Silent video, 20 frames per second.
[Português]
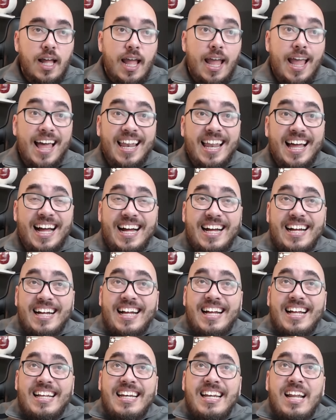ela
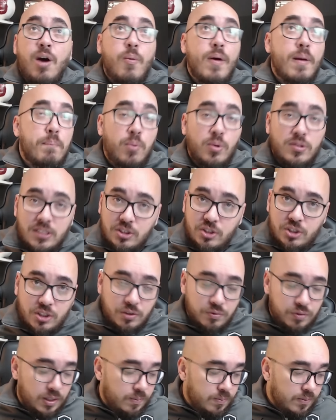não é
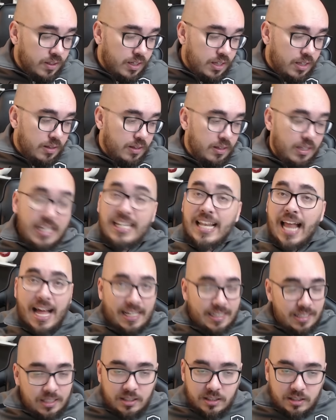positiva em
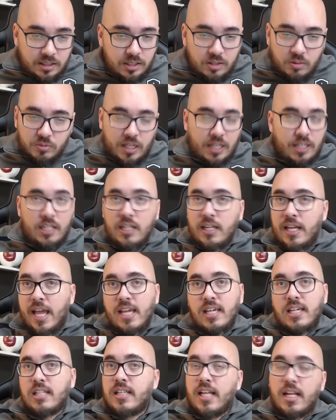nada, não tem
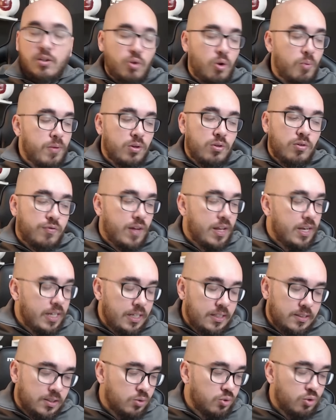ninguém que tenha dormido
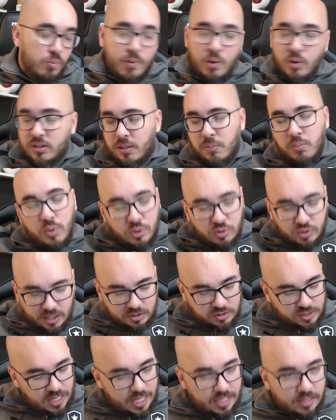feliz. Eu dormi ontem muito
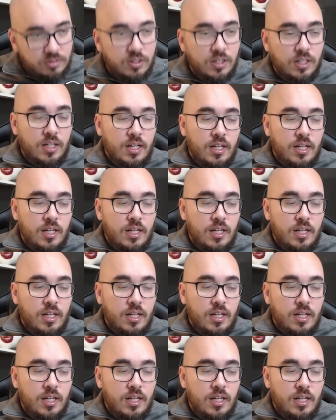chateado.